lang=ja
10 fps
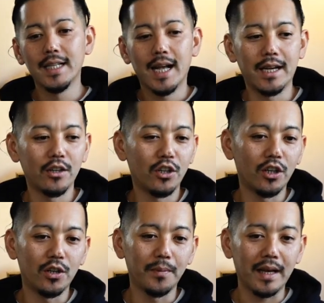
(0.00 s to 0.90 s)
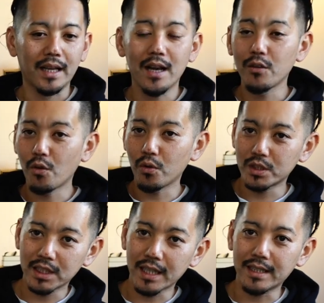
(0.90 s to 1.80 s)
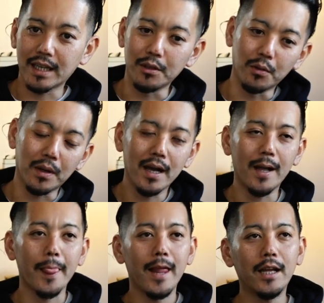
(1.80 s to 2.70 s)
あのー、まあ、観光地だったりとか、